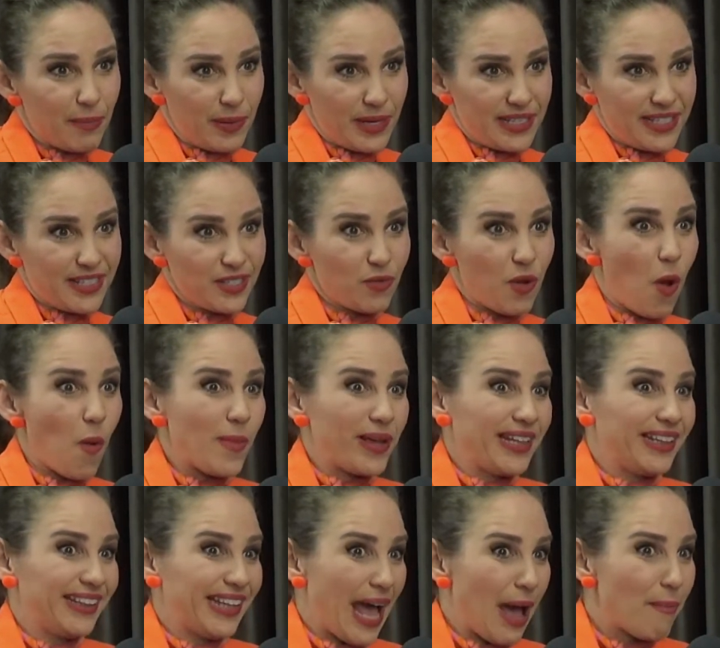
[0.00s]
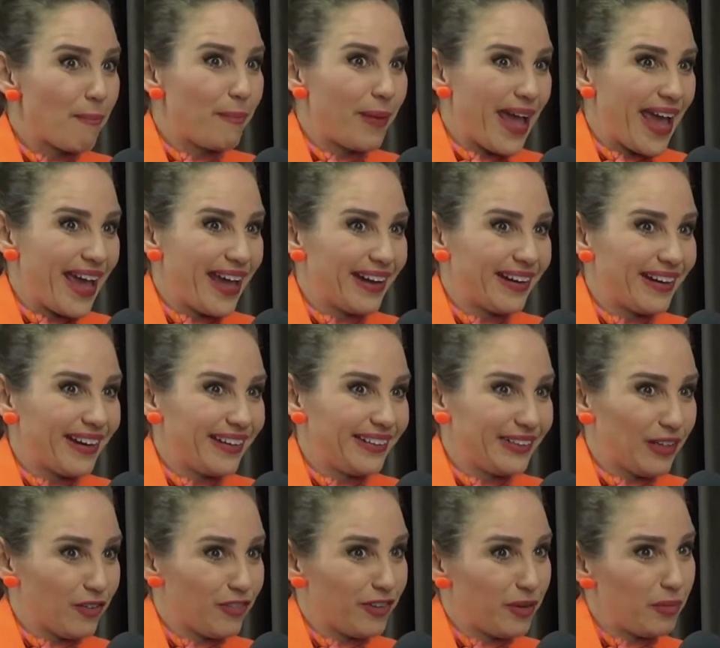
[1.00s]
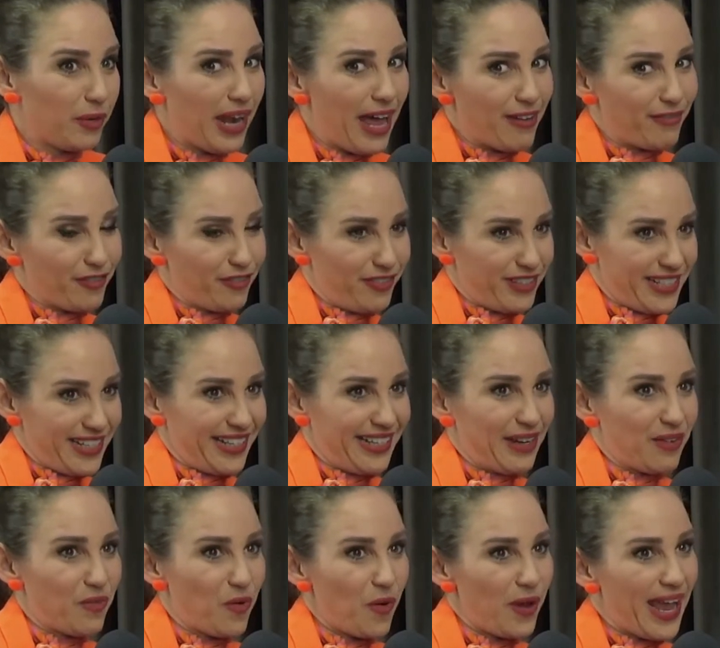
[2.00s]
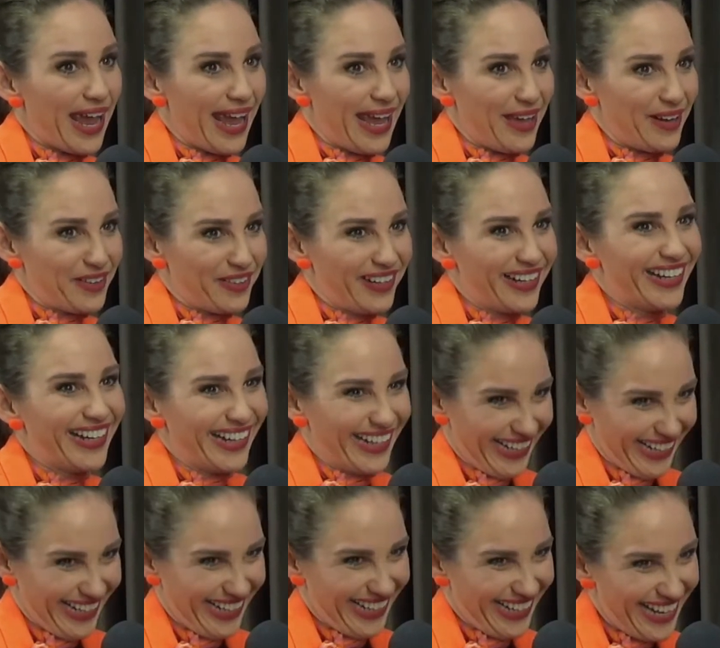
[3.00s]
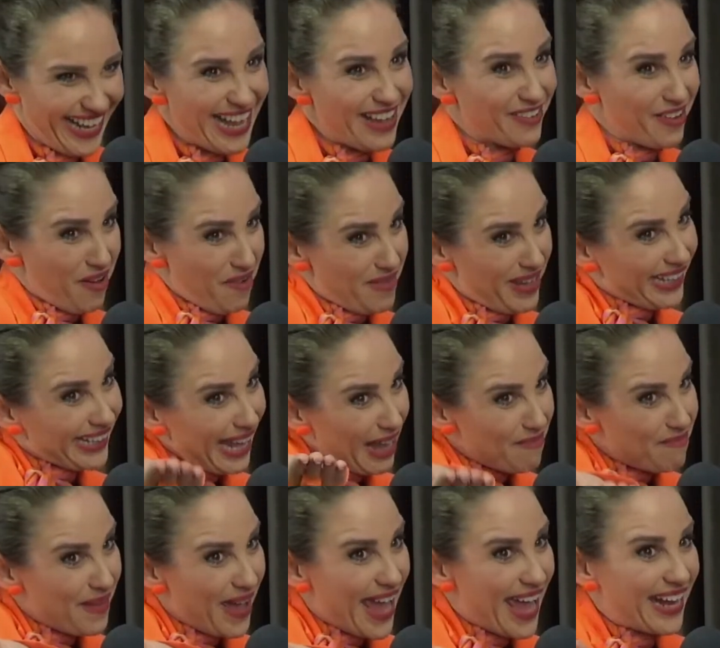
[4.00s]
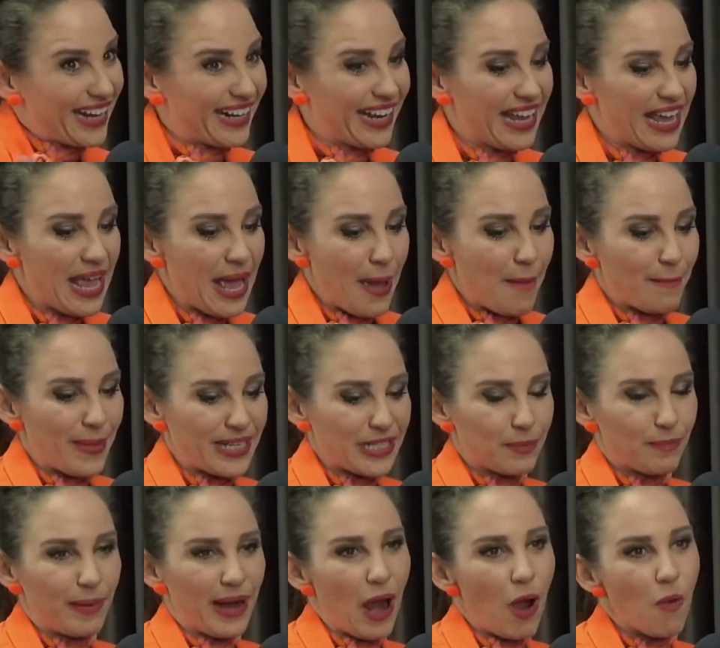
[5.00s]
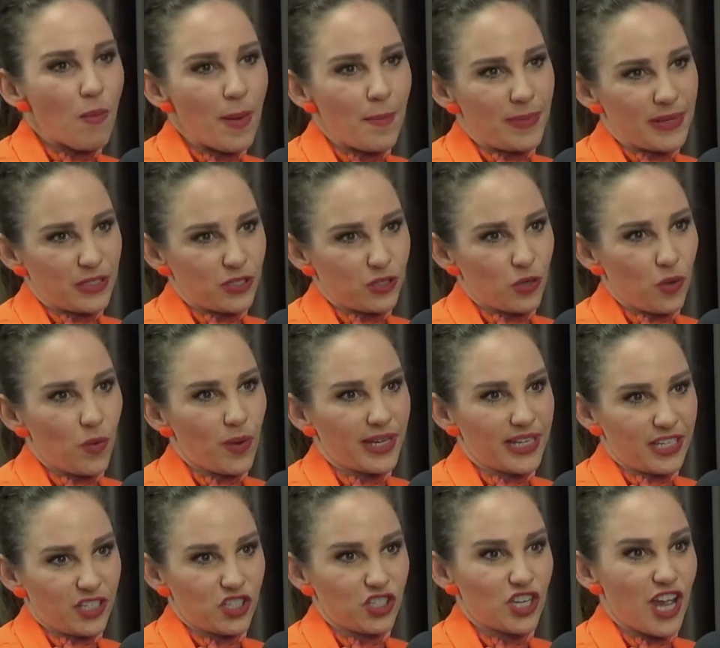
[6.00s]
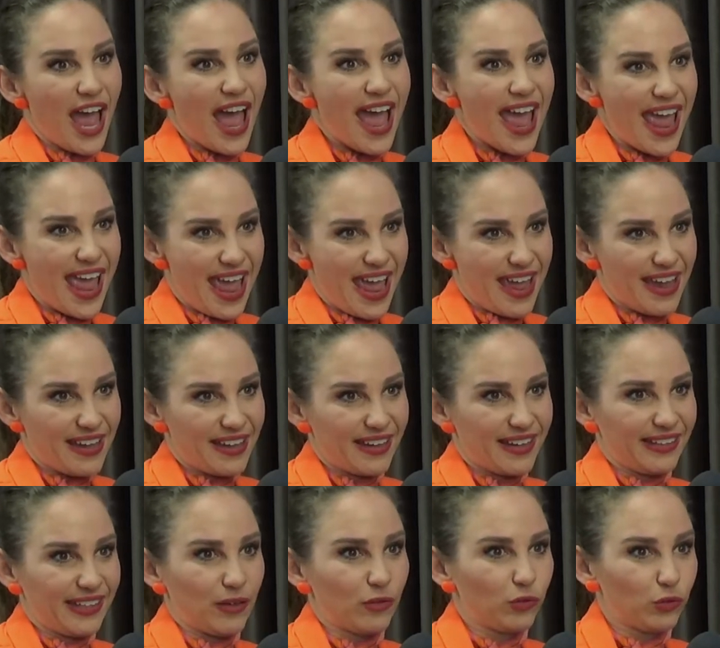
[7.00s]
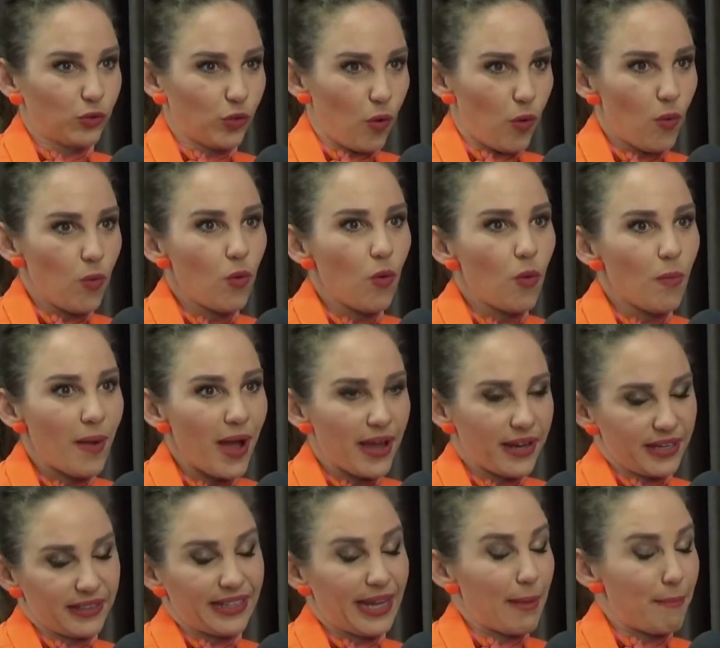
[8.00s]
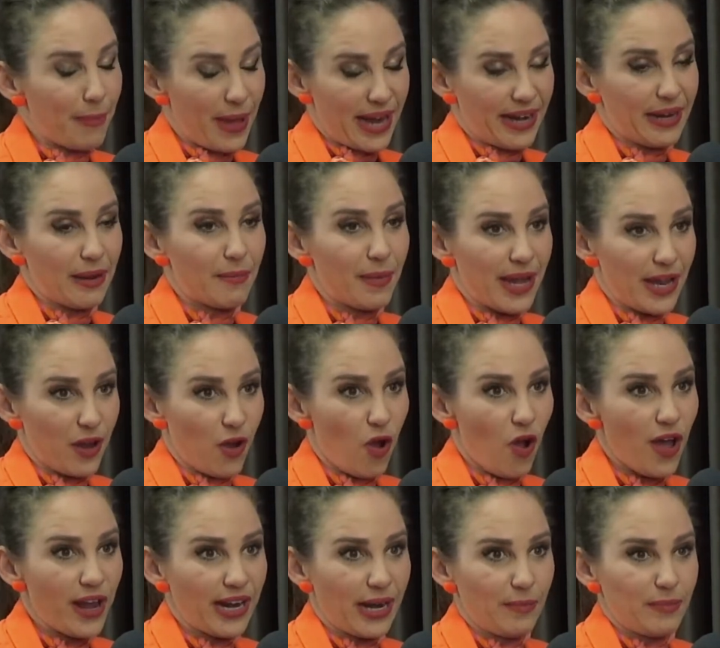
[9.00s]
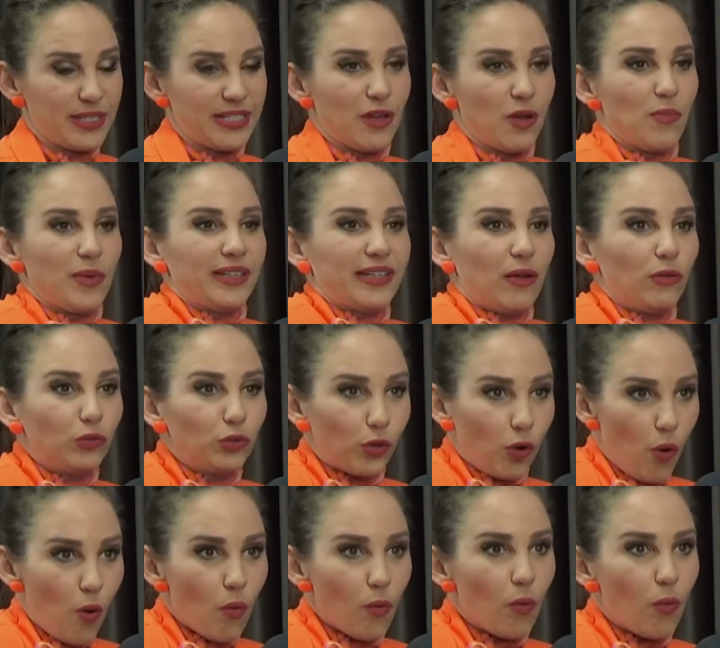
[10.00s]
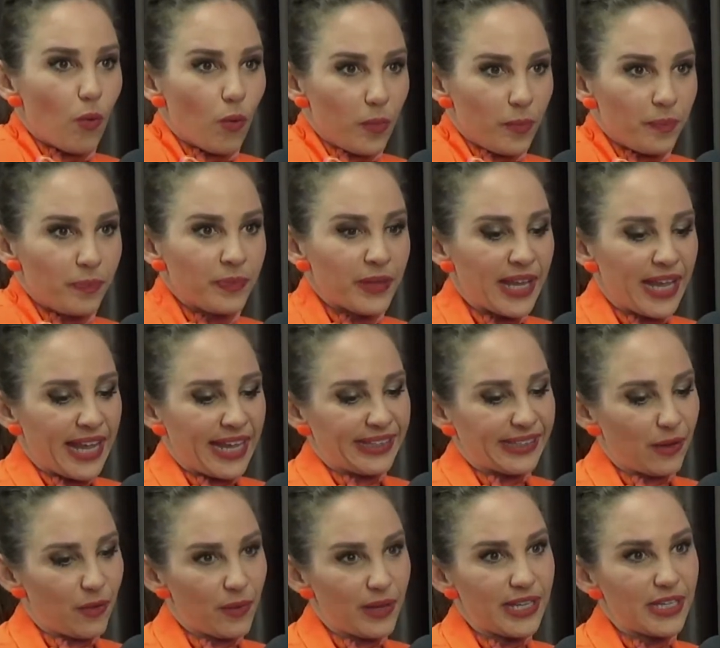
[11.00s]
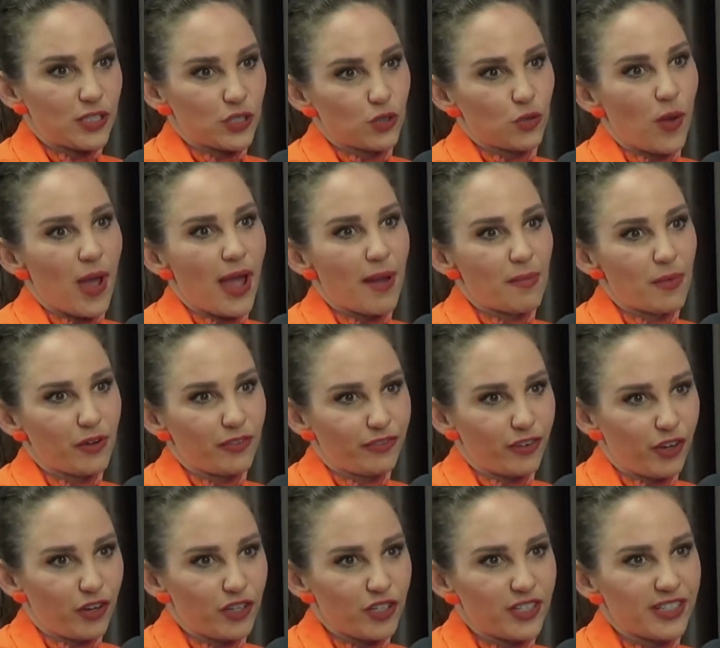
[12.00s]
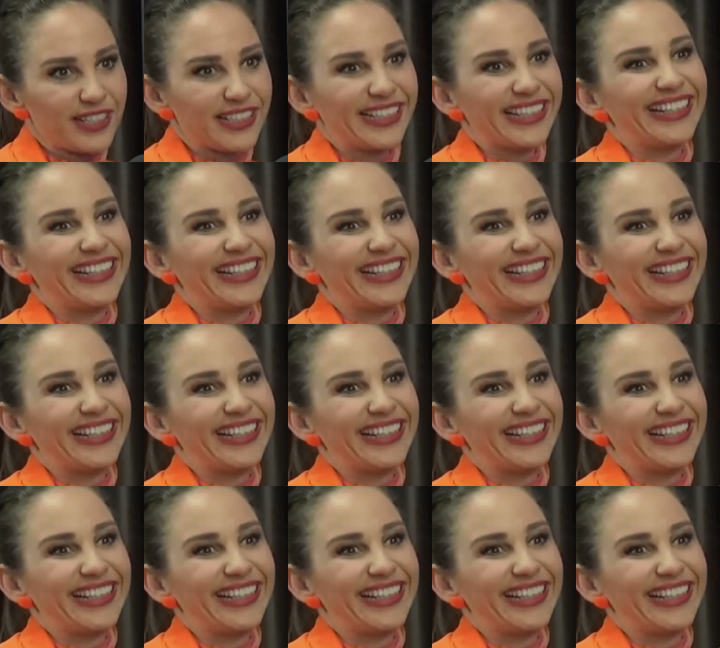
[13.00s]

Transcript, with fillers: que precisam aumentar a perna. Então uhum. vamos lá, vamos uhum. fazer que nem o coqueiro. Uhum. vamos aumentar a perna. Mas para uma pessoa que já é, que tem o tronco, que tem a perna maior, ela precisa aumentar o tronco. Uhum. É, então é, isso é a morfologia.